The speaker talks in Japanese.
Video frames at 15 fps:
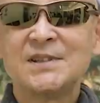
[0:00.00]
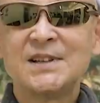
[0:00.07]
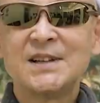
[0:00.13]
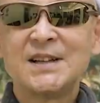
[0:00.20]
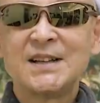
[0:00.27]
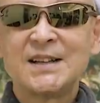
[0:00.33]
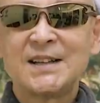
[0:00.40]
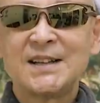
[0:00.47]

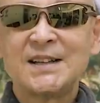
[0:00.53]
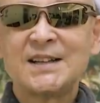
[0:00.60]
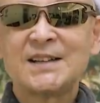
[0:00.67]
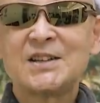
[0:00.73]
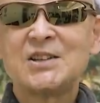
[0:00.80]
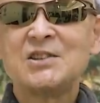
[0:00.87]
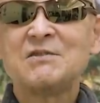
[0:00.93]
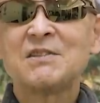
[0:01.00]
ん、
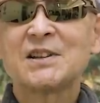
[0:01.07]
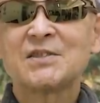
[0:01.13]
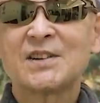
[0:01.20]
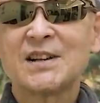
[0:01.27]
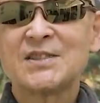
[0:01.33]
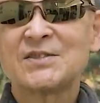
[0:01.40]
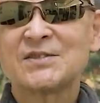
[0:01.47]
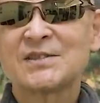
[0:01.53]
えー、キーワード
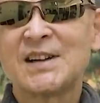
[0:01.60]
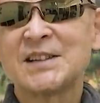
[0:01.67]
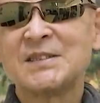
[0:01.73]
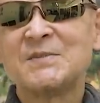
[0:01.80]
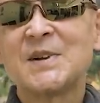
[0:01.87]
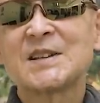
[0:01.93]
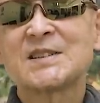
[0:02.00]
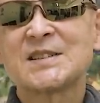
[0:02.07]
が一つあ
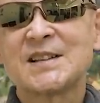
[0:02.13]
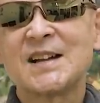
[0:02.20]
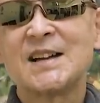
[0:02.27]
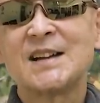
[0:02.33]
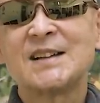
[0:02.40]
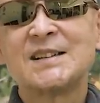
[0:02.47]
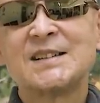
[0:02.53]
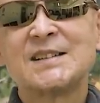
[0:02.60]
りまし
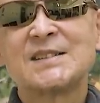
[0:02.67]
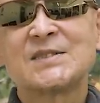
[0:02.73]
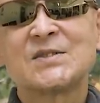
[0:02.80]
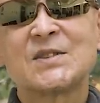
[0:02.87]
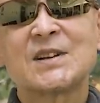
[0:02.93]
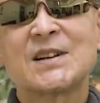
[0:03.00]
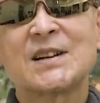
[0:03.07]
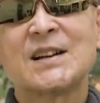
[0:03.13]
た、うん、
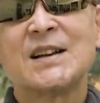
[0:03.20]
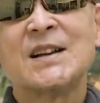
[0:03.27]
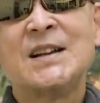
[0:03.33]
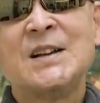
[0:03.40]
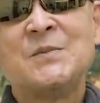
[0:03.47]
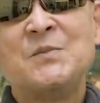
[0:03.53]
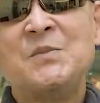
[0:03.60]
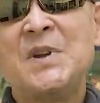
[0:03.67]
それから
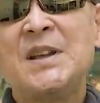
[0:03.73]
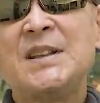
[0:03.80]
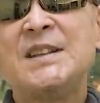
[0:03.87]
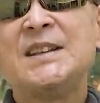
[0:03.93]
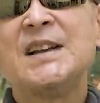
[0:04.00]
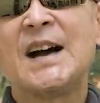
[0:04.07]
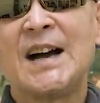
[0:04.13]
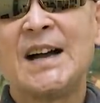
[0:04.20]

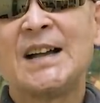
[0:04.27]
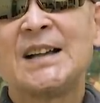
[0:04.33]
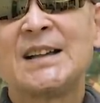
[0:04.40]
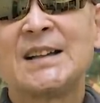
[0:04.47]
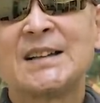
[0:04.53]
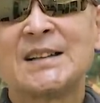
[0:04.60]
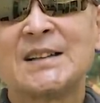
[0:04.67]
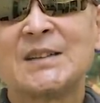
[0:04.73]
メディア
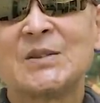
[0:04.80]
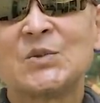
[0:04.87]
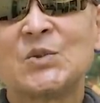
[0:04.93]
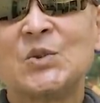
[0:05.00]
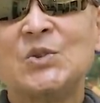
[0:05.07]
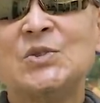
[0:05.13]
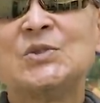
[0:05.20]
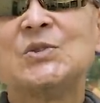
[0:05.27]

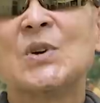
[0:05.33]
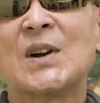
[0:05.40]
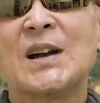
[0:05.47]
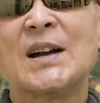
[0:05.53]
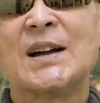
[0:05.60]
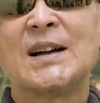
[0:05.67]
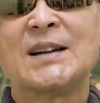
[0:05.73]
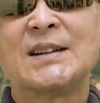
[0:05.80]
というの
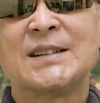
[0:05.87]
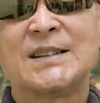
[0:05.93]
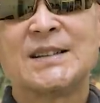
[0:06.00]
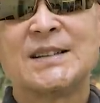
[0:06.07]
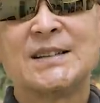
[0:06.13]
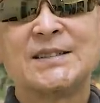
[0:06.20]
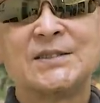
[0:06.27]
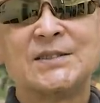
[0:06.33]
が、
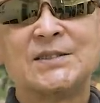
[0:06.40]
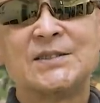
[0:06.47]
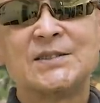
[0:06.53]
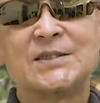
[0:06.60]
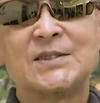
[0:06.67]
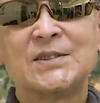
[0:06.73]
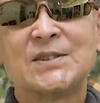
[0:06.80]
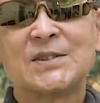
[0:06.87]
え
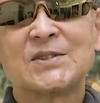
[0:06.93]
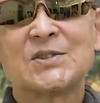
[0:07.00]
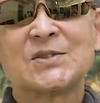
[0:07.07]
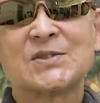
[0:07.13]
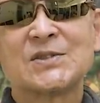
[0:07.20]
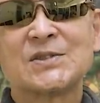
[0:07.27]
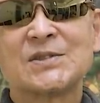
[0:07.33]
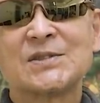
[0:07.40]
の
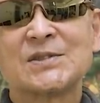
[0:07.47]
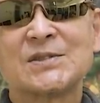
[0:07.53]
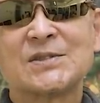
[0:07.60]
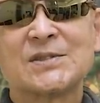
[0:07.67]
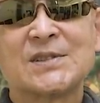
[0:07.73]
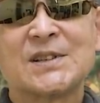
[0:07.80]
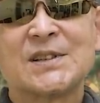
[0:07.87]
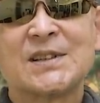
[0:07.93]
一
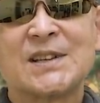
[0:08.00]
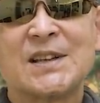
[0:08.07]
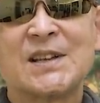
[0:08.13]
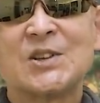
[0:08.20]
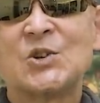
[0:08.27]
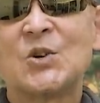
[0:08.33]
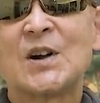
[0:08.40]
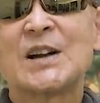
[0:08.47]
つ、
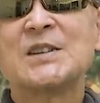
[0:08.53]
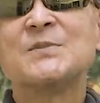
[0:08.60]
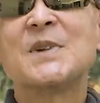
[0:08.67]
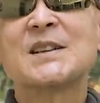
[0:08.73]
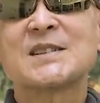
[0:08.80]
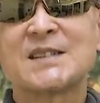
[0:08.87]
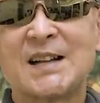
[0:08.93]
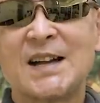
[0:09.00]
えー、広がり
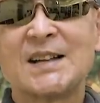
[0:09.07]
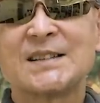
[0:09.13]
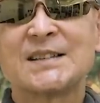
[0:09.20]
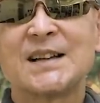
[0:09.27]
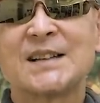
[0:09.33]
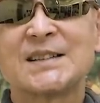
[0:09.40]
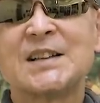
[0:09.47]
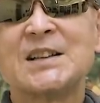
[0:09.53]
ました
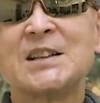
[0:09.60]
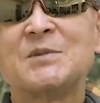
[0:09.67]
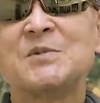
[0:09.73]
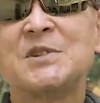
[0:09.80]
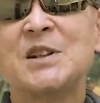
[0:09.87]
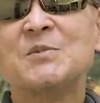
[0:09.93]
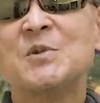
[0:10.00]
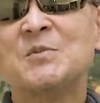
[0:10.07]

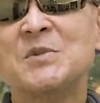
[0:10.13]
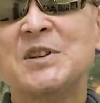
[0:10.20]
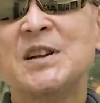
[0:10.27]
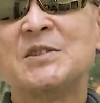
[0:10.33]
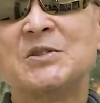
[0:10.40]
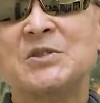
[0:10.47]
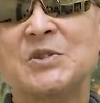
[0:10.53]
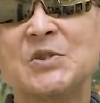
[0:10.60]
テレビでも見
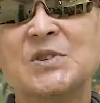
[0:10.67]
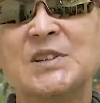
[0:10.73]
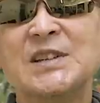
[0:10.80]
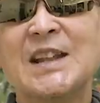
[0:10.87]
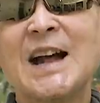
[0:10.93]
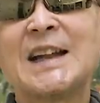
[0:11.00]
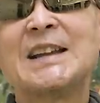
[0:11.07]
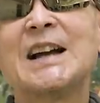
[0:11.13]
れるよう
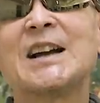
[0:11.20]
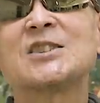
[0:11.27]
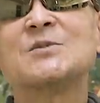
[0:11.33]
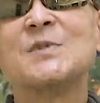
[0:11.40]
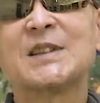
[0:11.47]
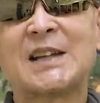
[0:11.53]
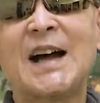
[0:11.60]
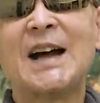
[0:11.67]
になり始
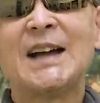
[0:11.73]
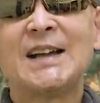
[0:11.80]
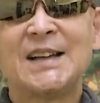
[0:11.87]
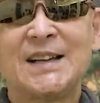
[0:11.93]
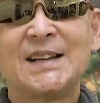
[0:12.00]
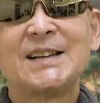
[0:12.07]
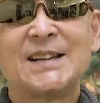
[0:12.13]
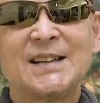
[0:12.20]
めた
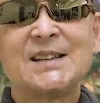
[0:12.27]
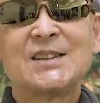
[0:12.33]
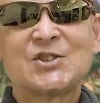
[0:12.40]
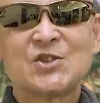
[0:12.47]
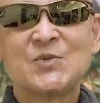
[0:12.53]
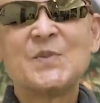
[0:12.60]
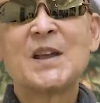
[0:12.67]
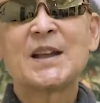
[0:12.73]

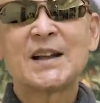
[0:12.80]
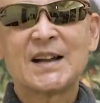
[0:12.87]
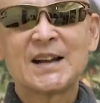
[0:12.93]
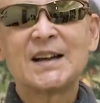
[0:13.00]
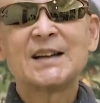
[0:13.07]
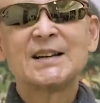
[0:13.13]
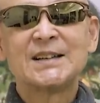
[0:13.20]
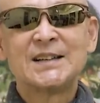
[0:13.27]
紙面から。